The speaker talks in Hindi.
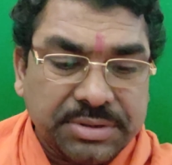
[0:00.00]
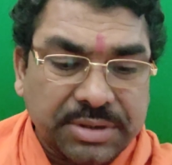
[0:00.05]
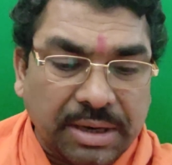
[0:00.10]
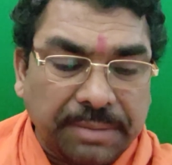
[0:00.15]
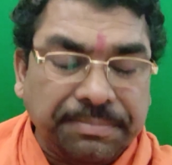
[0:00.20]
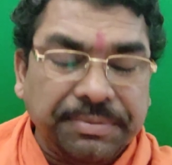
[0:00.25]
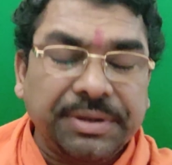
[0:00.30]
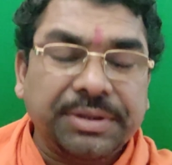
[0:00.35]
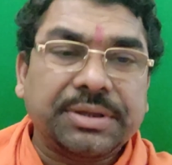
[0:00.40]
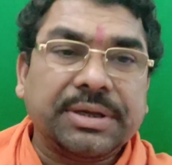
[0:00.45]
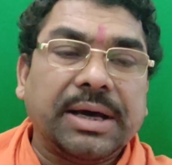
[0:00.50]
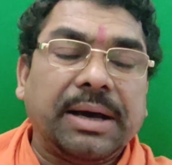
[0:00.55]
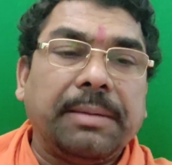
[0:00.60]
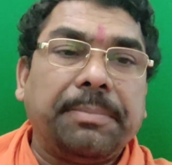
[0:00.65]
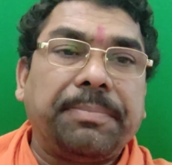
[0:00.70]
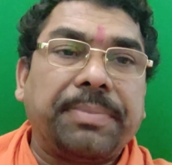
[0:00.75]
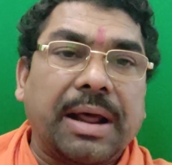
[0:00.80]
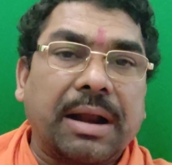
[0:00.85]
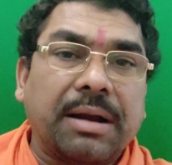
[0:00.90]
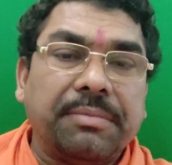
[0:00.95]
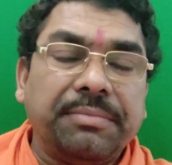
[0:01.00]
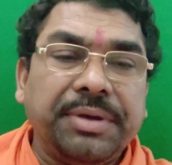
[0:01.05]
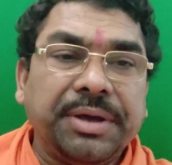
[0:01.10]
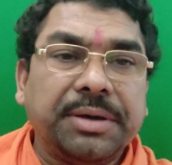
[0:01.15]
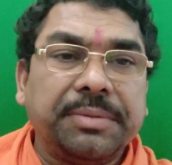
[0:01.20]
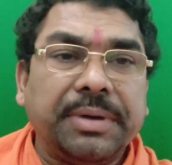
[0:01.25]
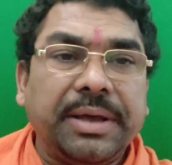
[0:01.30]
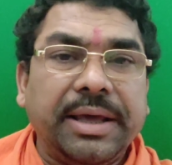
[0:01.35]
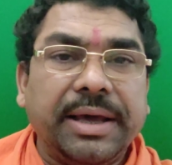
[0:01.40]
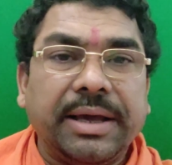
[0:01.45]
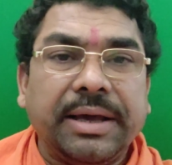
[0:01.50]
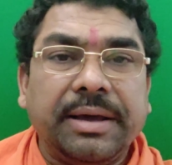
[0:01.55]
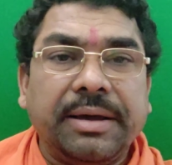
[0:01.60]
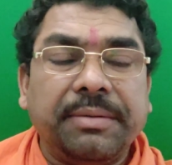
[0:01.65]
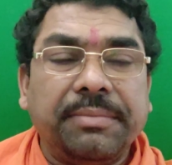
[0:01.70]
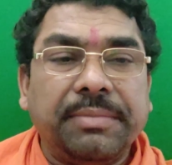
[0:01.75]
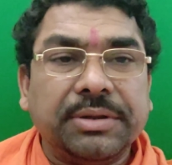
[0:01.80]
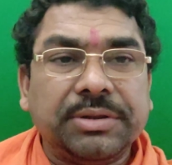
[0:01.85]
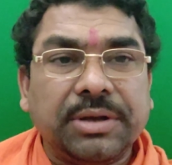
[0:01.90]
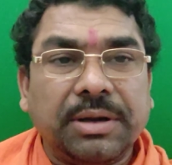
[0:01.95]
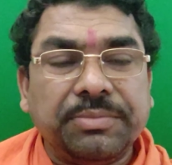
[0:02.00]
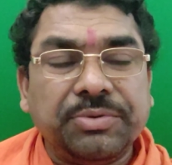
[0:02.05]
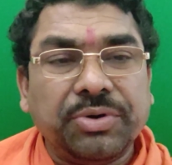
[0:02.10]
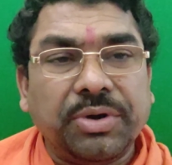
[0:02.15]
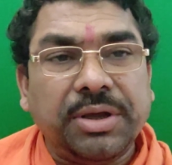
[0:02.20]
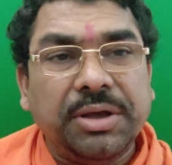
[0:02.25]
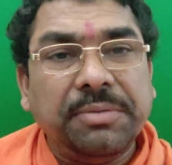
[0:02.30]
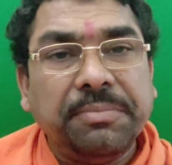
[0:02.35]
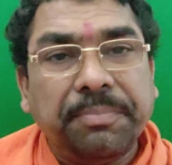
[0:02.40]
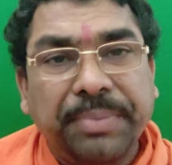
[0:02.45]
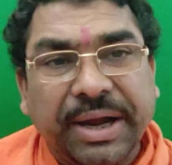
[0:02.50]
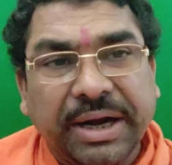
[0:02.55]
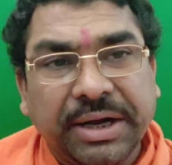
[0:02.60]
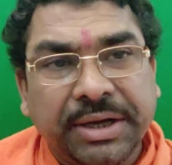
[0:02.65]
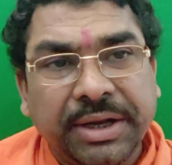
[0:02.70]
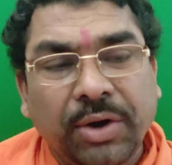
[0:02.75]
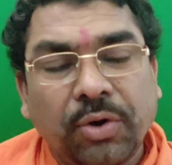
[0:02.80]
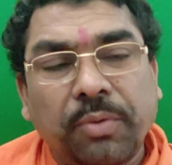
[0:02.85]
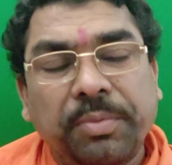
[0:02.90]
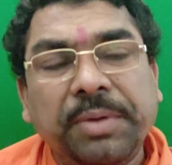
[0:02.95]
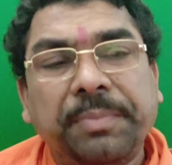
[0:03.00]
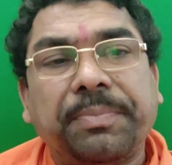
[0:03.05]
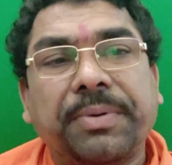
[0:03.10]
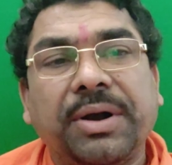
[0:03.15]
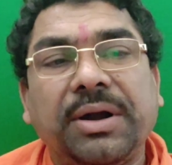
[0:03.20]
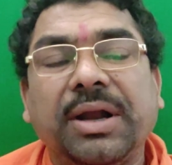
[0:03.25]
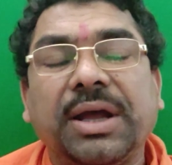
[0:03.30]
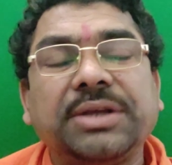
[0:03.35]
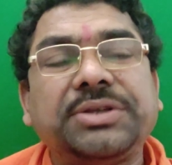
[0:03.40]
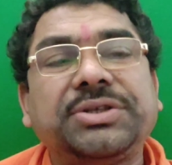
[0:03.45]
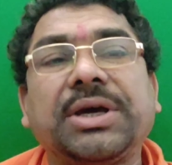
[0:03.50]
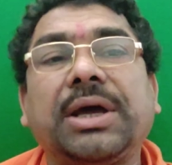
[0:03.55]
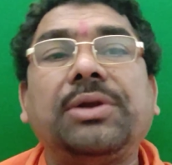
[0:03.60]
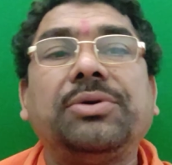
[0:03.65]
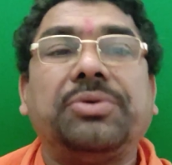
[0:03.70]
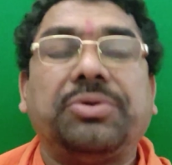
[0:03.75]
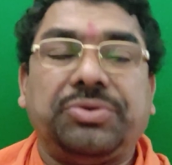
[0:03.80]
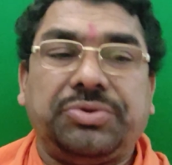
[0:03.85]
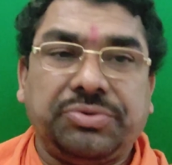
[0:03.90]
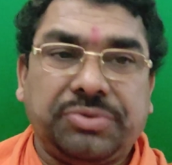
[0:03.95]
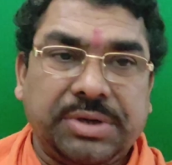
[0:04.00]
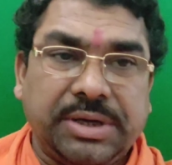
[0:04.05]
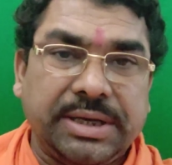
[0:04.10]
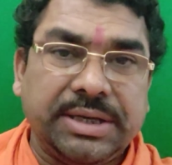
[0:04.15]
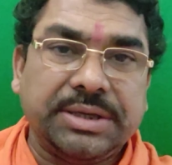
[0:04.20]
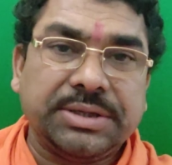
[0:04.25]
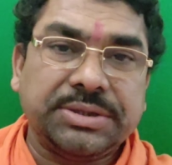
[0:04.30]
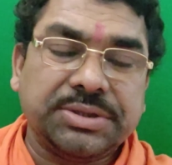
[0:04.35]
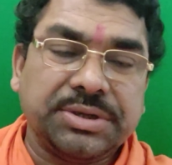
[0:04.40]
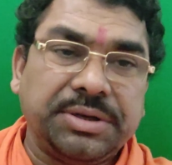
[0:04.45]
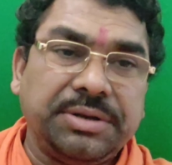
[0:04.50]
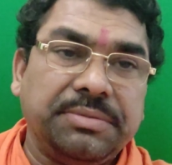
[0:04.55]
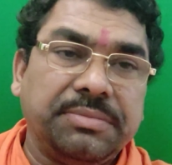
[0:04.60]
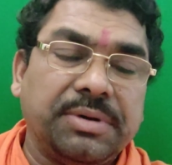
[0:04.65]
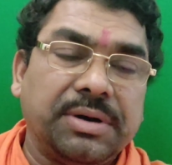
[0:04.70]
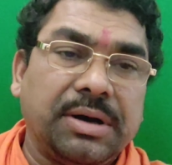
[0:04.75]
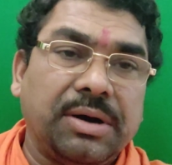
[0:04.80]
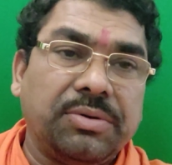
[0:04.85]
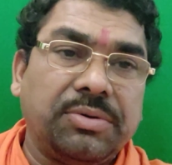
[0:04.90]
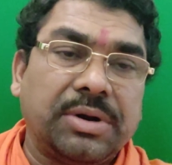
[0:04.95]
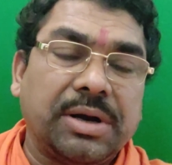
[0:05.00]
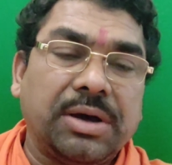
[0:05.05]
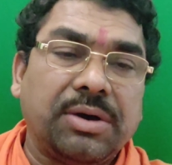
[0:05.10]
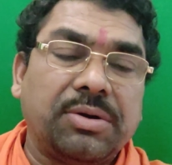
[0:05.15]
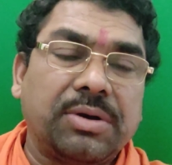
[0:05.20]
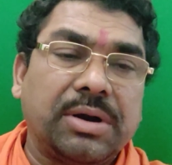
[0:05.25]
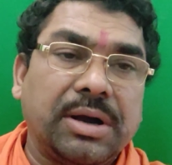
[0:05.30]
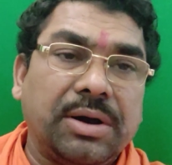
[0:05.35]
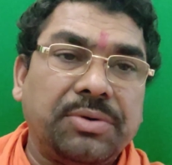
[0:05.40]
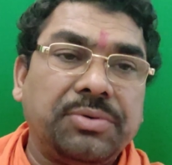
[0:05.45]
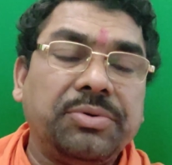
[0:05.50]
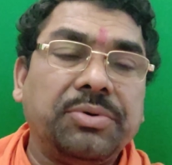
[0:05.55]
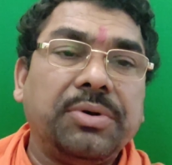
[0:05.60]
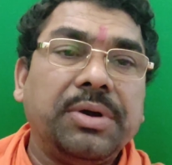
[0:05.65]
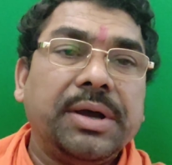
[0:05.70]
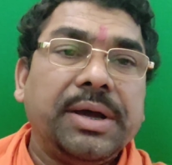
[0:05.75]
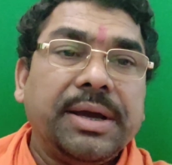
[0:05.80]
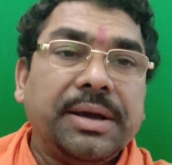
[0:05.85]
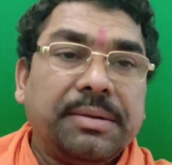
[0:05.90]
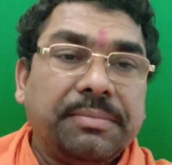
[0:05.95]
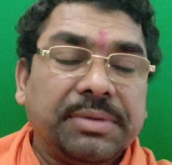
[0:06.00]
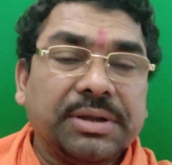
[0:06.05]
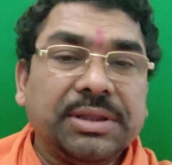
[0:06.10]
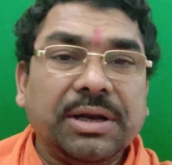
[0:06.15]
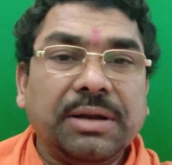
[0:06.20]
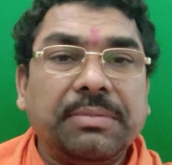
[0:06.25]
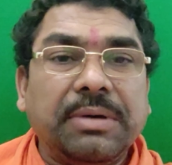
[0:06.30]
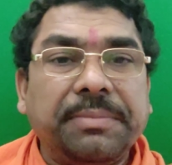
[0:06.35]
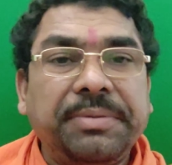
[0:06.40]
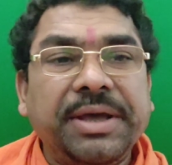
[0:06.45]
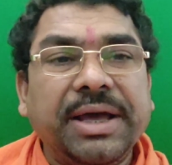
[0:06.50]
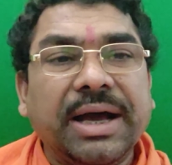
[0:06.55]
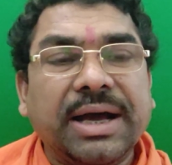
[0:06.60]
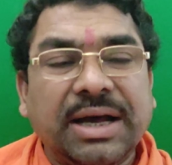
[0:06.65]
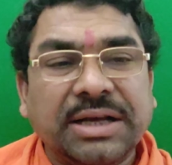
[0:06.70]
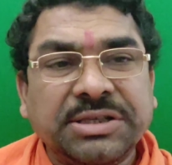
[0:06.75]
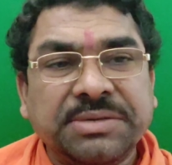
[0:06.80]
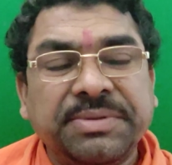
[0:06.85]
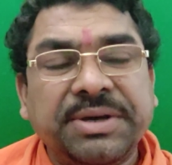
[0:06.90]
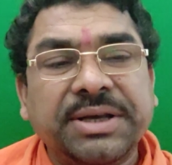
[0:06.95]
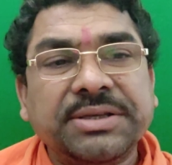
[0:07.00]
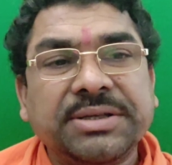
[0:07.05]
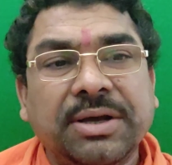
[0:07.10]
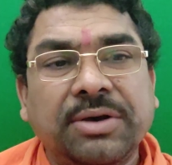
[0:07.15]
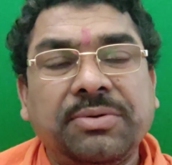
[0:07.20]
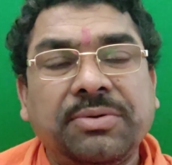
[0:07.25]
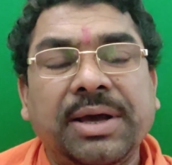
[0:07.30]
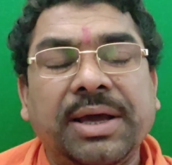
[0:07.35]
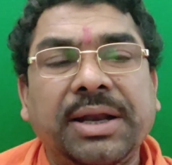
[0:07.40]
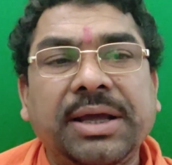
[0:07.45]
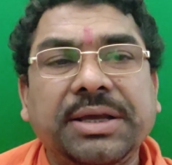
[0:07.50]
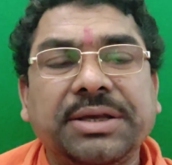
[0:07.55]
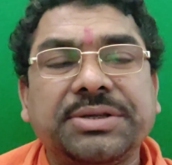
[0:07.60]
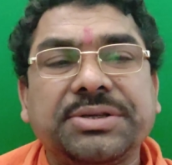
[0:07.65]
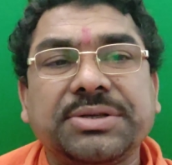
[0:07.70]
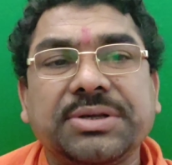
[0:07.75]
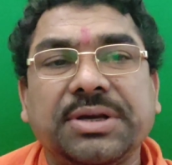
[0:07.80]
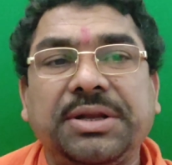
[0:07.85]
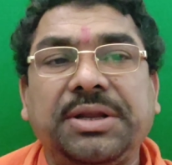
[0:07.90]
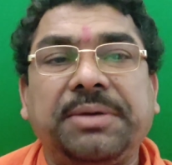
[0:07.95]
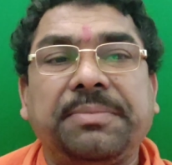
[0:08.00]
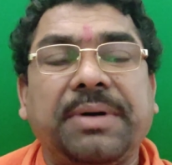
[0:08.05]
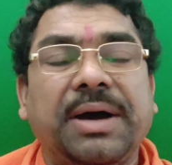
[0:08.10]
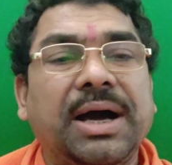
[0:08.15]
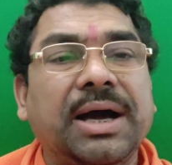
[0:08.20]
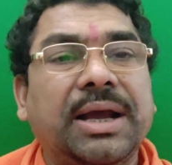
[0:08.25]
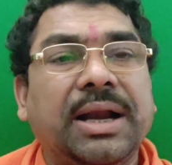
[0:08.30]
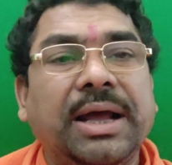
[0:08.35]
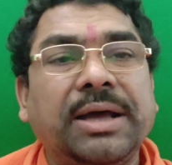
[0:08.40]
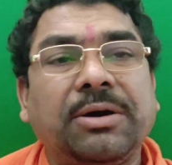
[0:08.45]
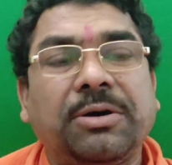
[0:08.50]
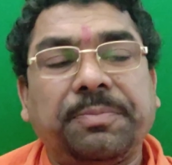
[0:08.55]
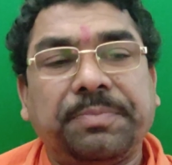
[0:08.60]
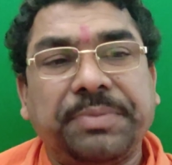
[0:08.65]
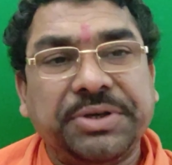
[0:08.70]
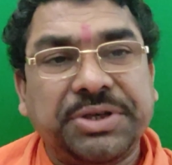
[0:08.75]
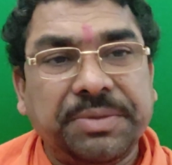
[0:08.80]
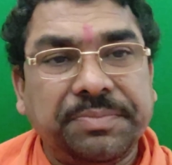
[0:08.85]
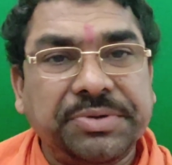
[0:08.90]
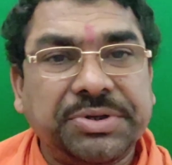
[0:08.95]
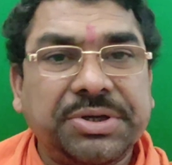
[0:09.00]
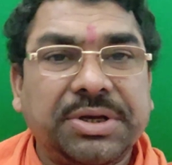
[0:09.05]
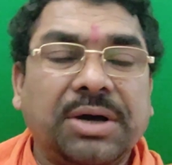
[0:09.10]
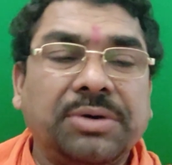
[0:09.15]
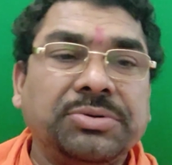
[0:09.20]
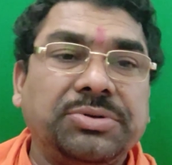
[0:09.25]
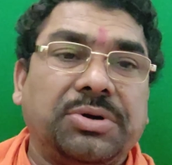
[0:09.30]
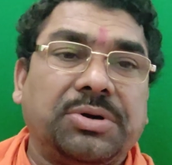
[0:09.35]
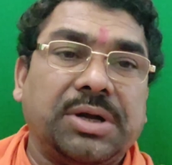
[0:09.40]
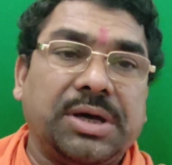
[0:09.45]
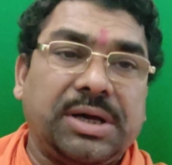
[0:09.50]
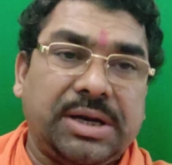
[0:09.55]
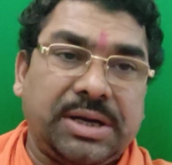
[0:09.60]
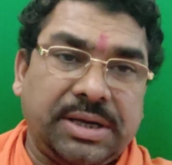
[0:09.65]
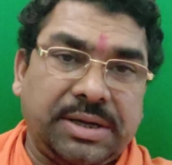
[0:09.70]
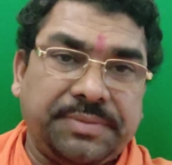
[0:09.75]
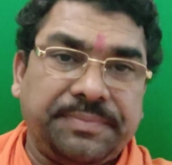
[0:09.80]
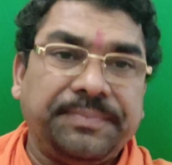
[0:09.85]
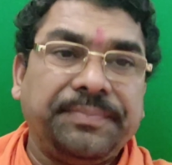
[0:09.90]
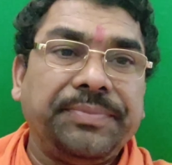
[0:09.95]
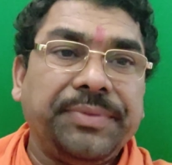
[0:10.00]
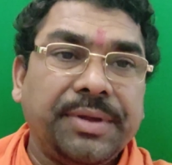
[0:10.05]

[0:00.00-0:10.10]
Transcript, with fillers: श्रापित का प्रारंभिक मतलब जो इम्पैक्ट है वो भी पड़ना चालू हो चुका है शनि और राहु राहु मतलब अभी आकाश में ऐसा हुआ है ना कि शनि भाग रहा है और पीछे पीछे राहु दौड़ा रहा है